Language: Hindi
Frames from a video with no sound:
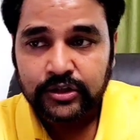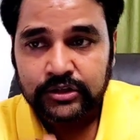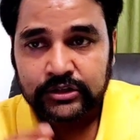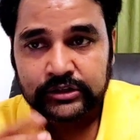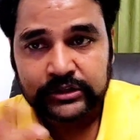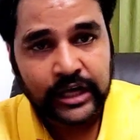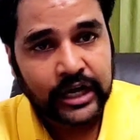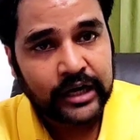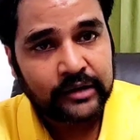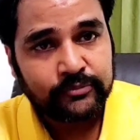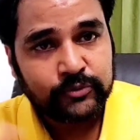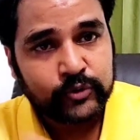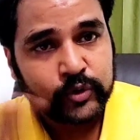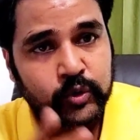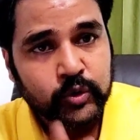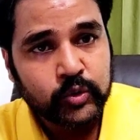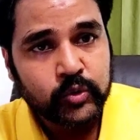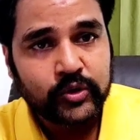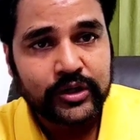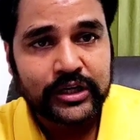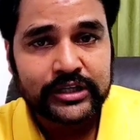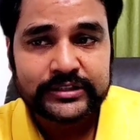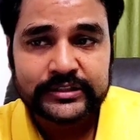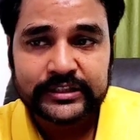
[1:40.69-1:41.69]
दाम
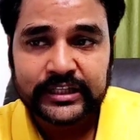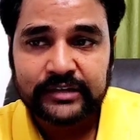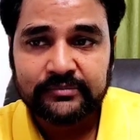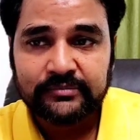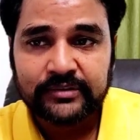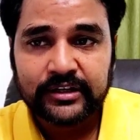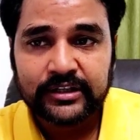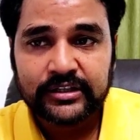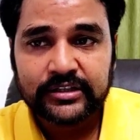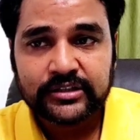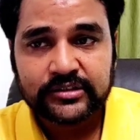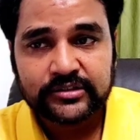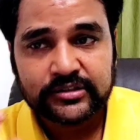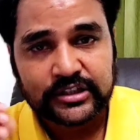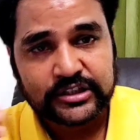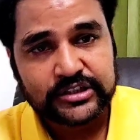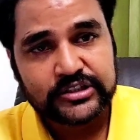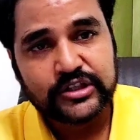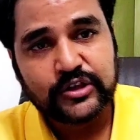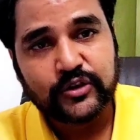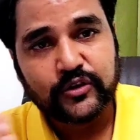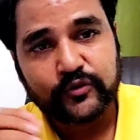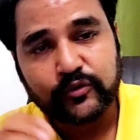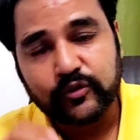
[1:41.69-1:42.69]
दोनों का सेम है
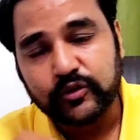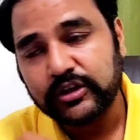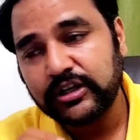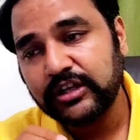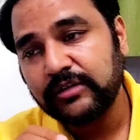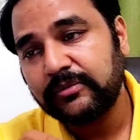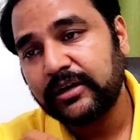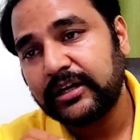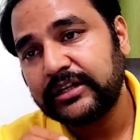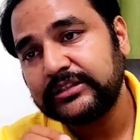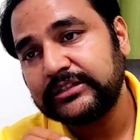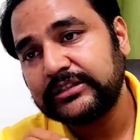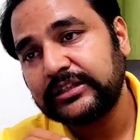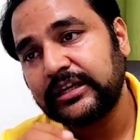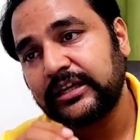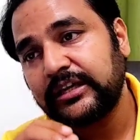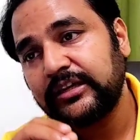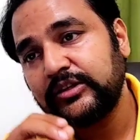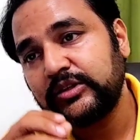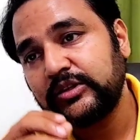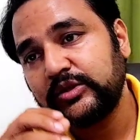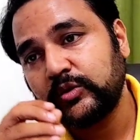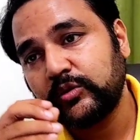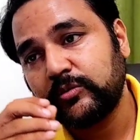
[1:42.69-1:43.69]
60 और 40 बार्स के
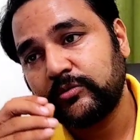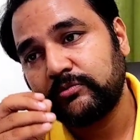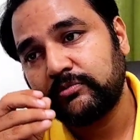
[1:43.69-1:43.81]
जो